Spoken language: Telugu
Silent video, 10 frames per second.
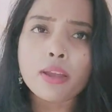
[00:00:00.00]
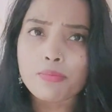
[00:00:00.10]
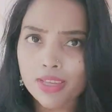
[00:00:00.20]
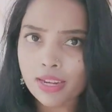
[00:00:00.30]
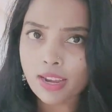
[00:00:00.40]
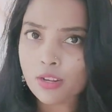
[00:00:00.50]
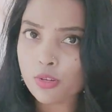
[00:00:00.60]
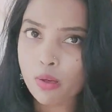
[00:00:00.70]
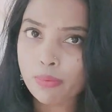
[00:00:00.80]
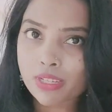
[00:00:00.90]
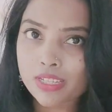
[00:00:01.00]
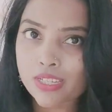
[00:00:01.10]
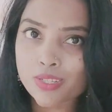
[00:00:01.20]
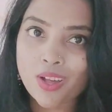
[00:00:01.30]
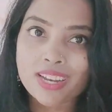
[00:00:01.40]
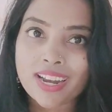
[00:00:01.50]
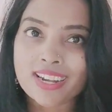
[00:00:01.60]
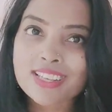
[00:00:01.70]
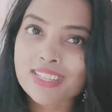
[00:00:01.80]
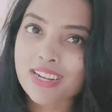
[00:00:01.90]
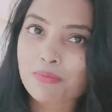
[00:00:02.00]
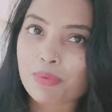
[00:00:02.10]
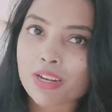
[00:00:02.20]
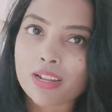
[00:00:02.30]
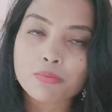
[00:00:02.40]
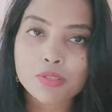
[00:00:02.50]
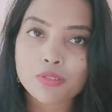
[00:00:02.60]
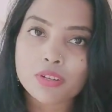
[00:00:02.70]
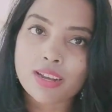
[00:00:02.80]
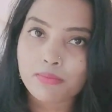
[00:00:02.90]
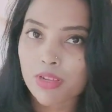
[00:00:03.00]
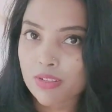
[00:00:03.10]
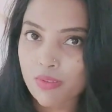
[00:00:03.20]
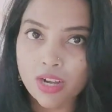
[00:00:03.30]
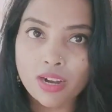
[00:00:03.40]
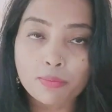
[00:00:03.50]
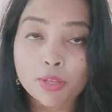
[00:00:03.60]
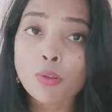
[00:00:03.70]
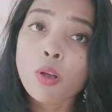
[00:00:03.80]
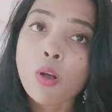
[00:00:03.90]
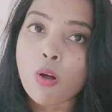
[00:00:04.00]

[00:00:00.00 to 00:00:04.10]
అండ్ మీరు ఎలా షాపింగ్ చేసుకోవాలి అంటే స్క్రీన్ పైన కనిపిస్తున్న నెంబర్ ద్వారా మీరు